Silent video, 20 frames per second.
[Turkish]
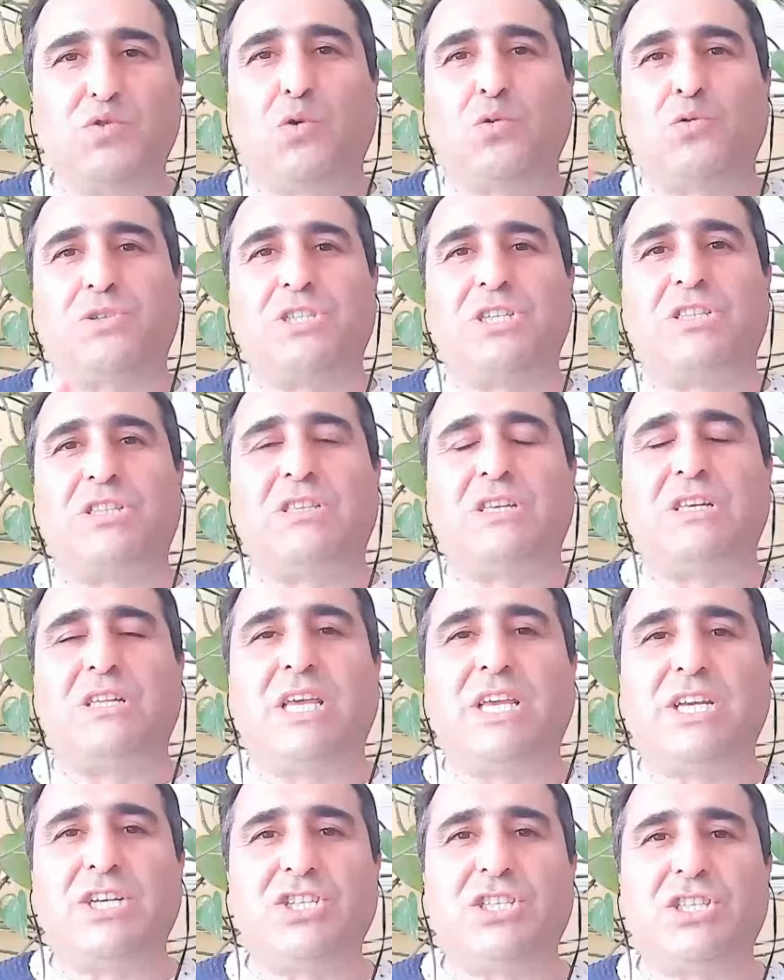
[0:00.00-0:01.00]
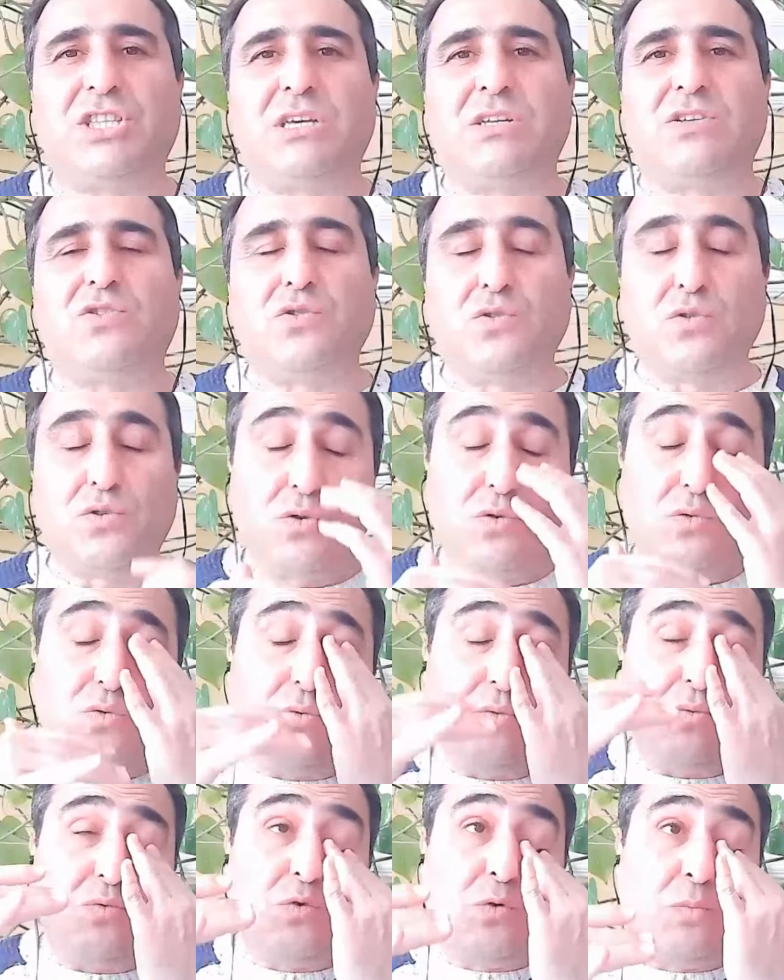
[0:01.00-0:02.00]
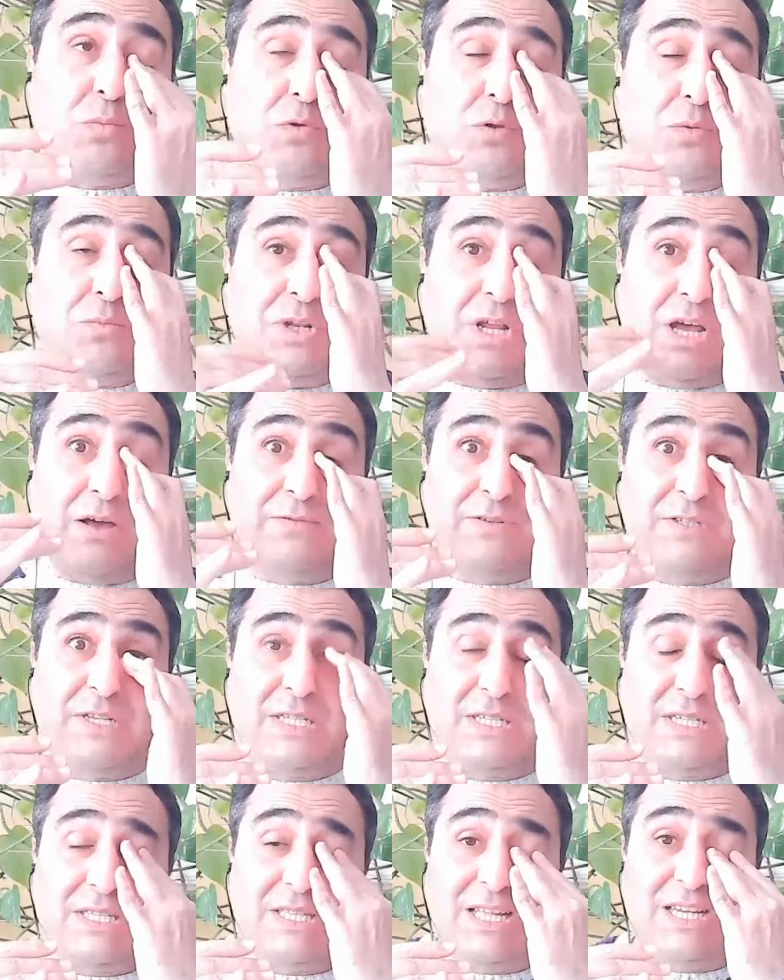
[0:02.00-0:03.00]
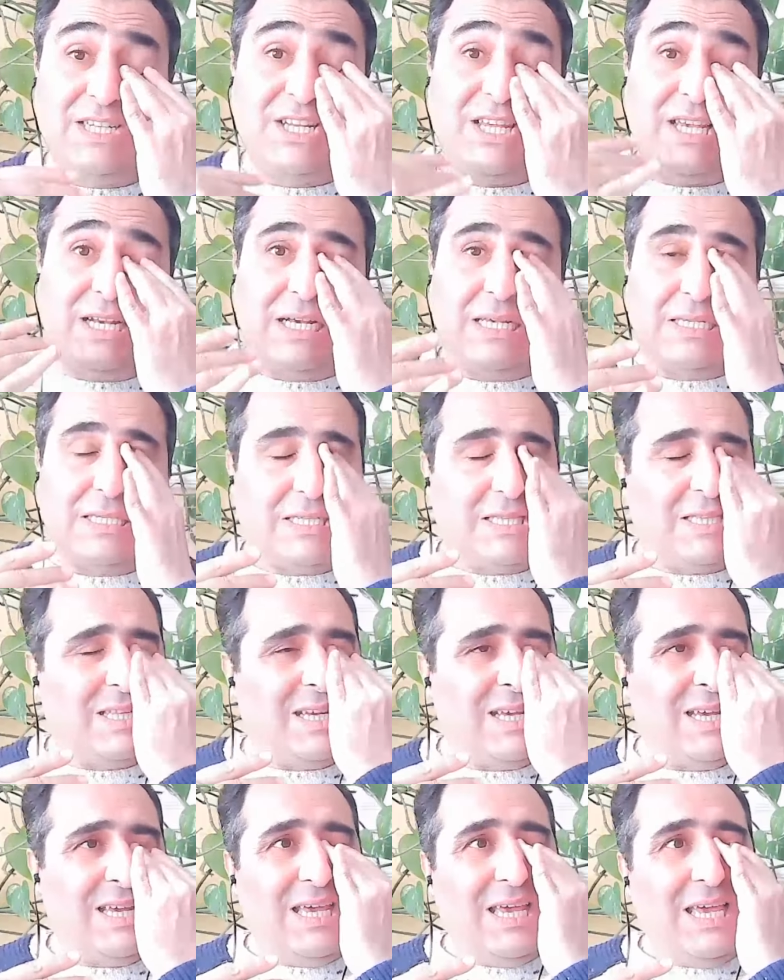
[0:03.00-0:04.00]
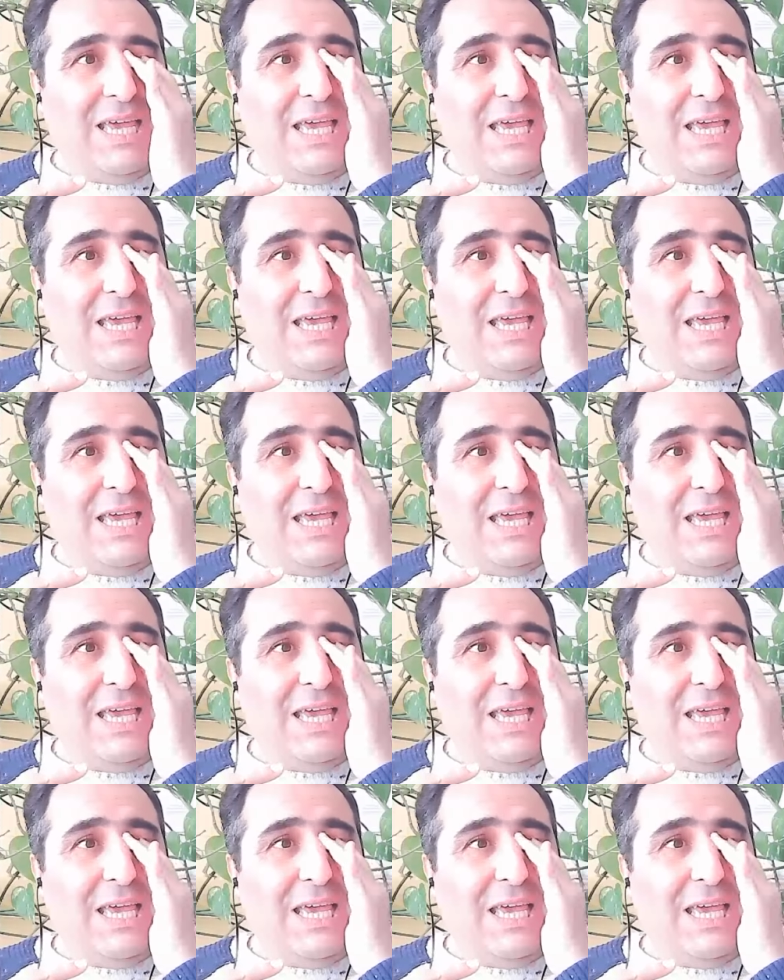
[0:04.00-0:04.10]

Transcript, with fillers: çok ciddi değişti. Çünkü toplumun hafızasında şey kazındı.